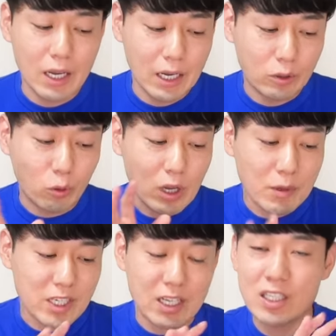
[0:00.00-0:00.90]
えっと、これ
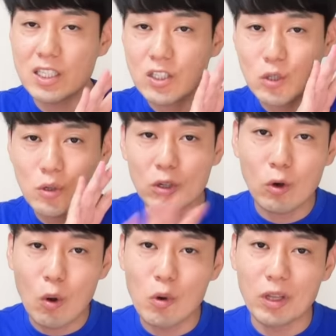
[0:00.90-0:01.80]
今写真じゅういち
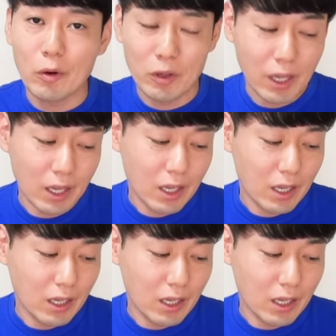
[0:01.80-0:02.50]
こうもくなので、